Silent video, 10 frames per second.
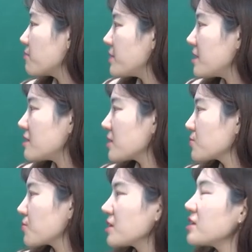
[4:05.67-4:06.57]

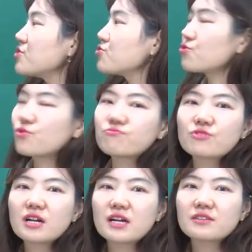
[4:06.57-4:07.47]
피상속인 기준으로
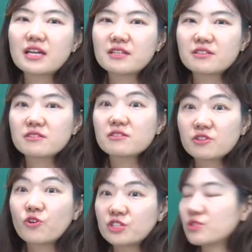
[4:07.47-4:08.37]
부과가 되는
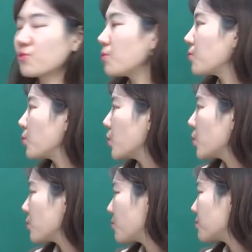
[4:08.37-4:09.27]
것이고
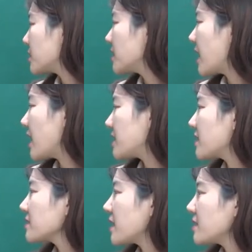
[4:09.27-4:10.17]
또 그에
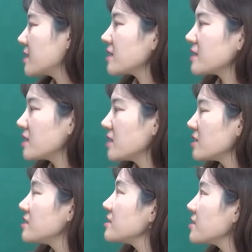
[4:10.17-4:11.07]
해당되는
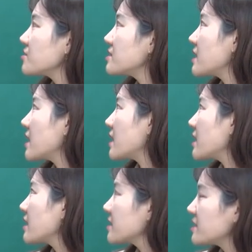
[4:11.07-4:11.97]
증여세,
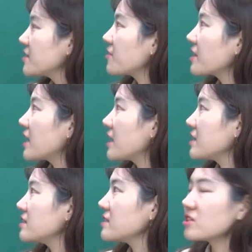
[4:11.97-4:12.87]

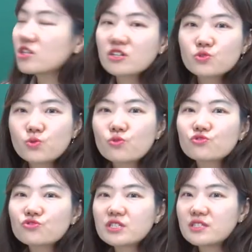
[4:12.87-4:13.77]
증여가액을 총
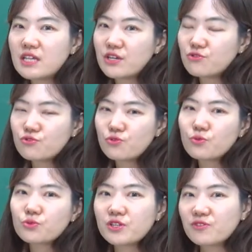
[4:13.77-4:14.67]

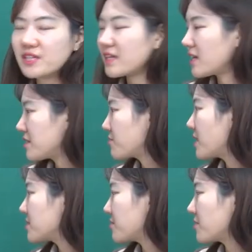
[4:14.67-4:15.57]
누진세율로 정산하는
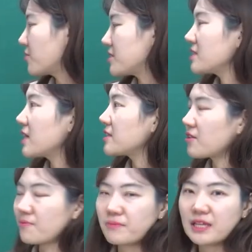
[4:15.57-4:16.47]
과정을 거친다는
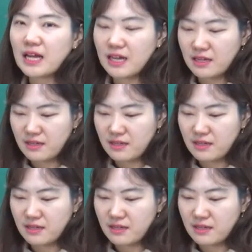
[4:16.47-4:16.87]
겁니다.